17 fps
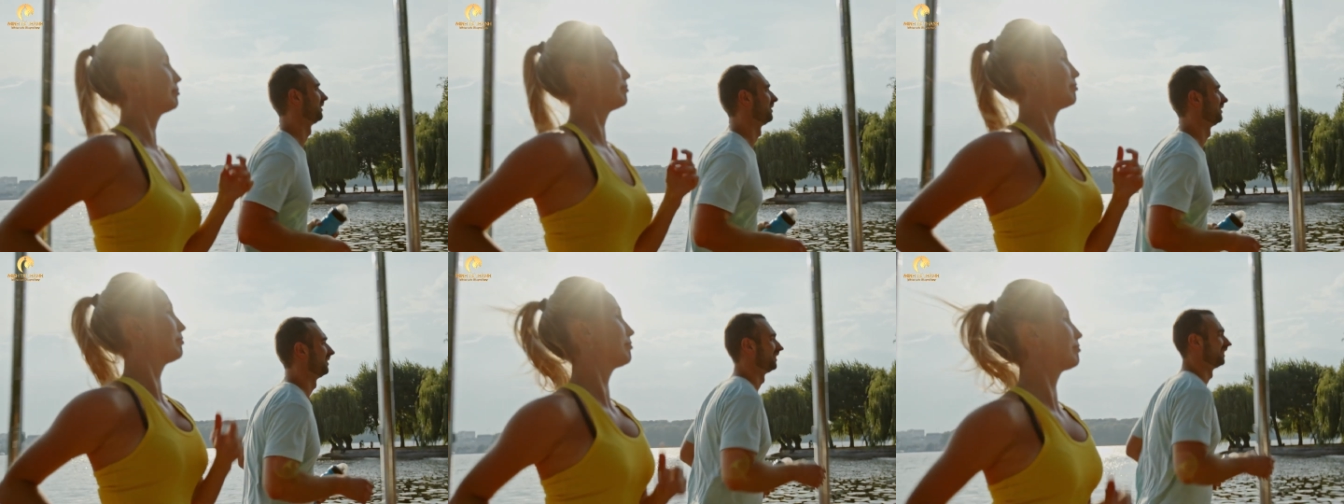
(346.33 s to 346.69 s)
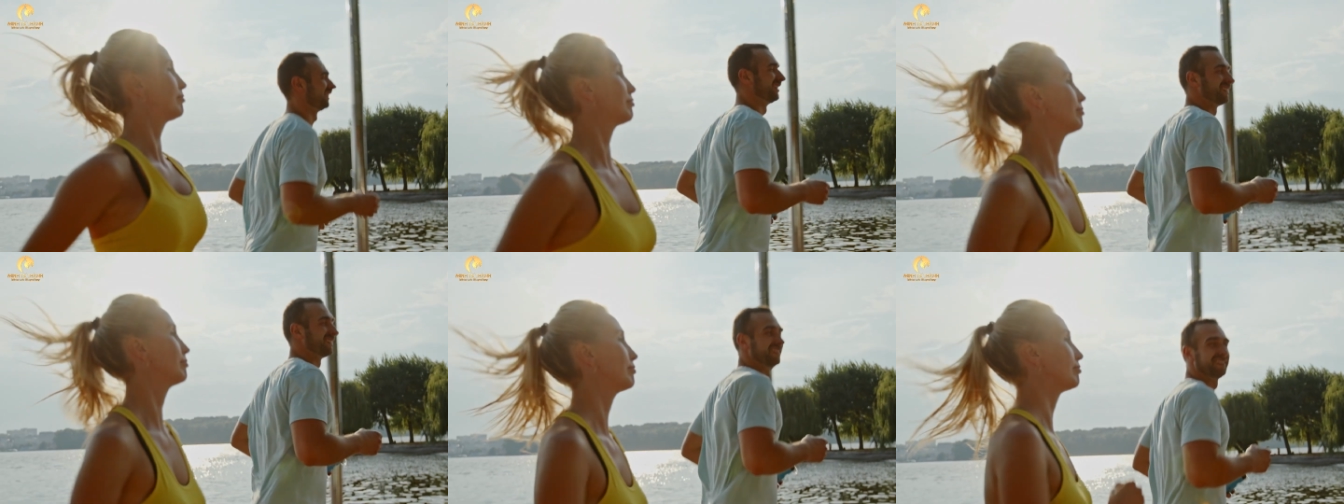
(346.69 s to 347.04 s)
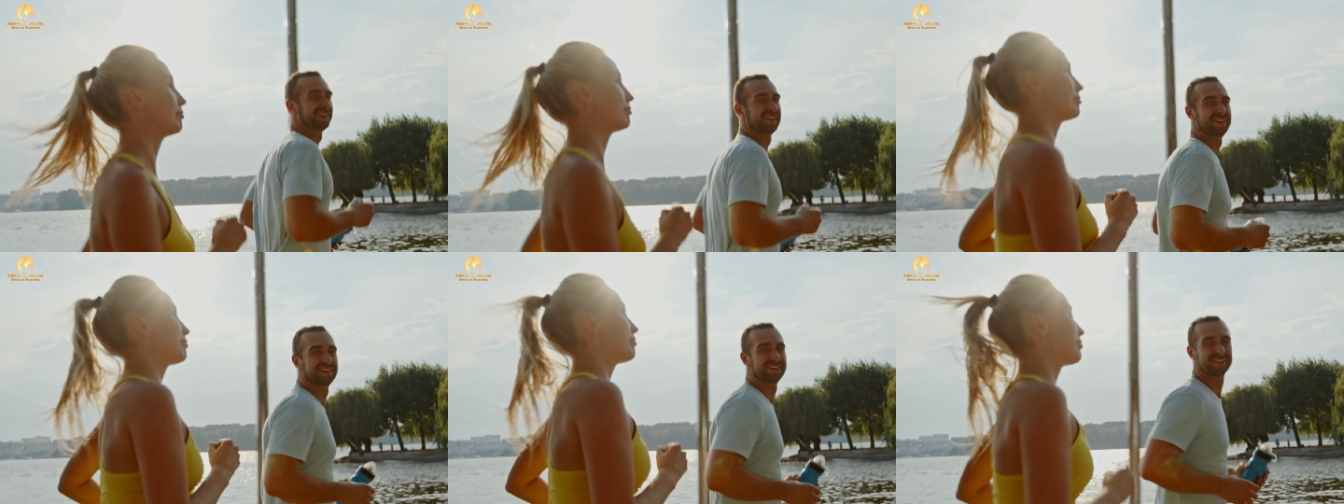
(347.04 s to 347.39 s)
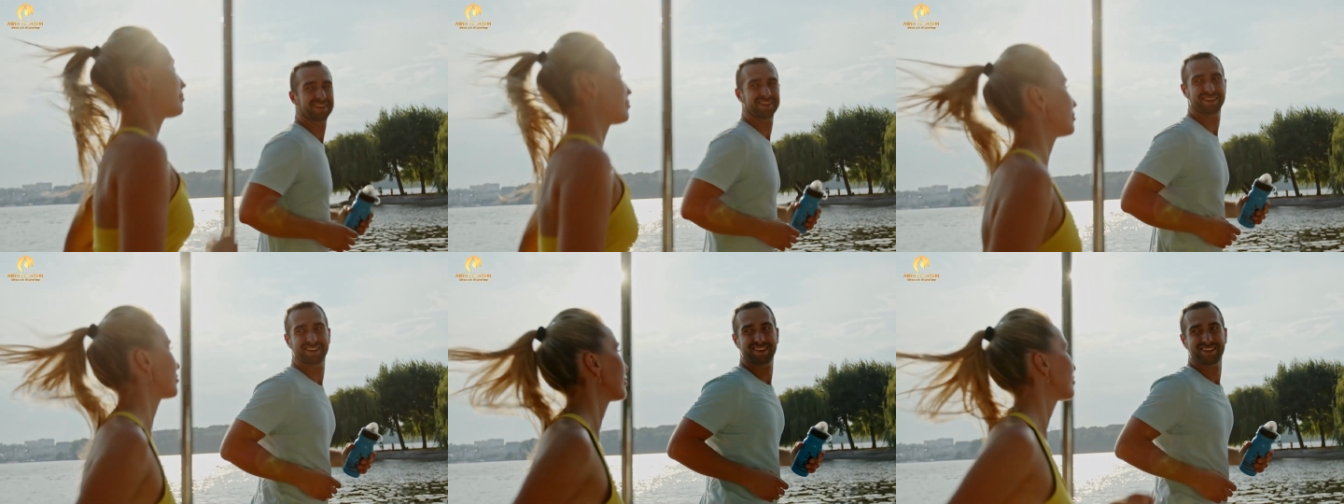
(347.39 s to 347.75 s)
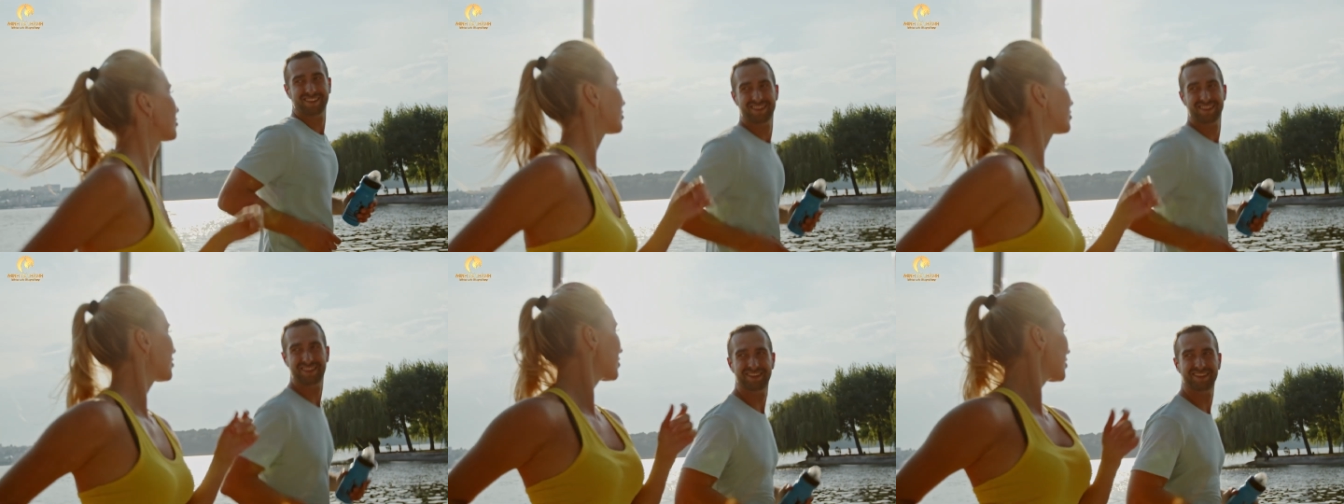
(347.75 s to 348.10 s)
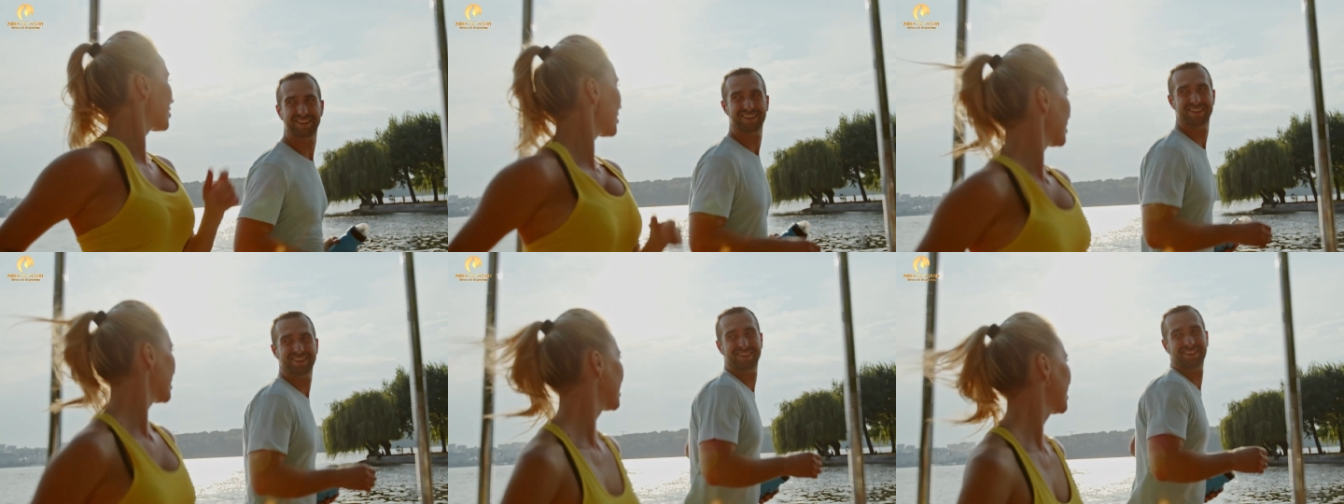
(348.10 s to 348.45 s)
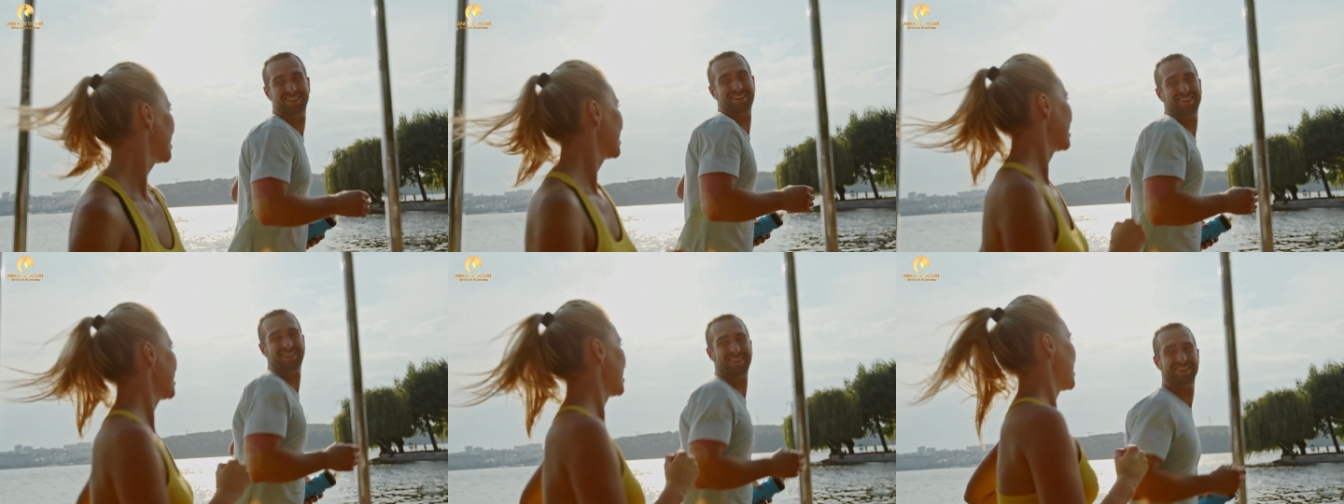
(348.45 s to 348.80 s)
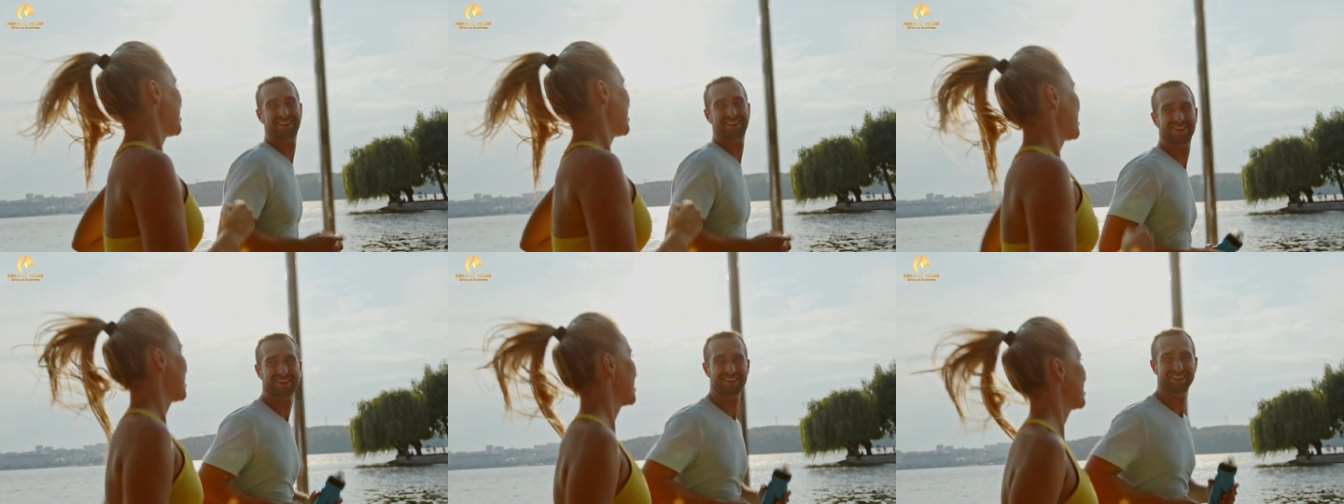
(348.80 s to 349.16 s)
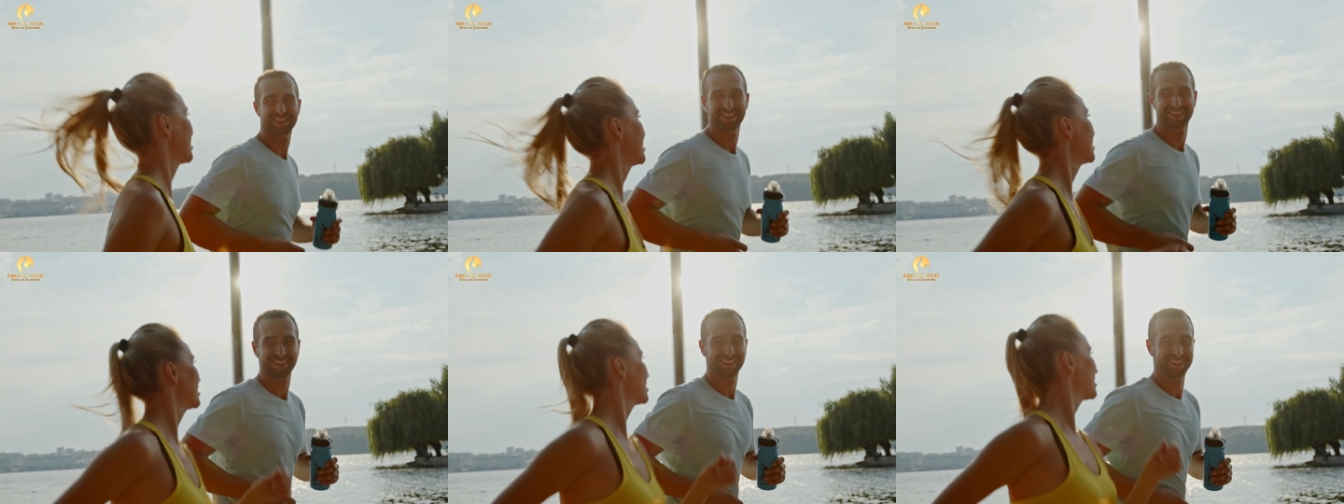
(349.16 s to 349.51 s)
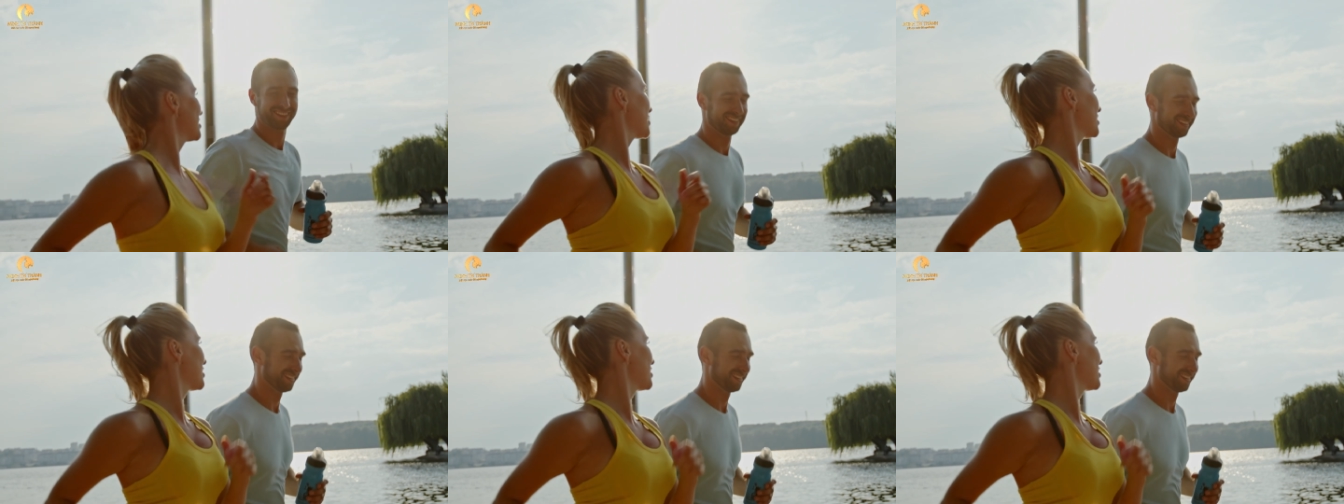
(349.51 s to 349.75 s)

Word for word: thì chồng của chúng ta càng giỏi càng tôn trọng chồng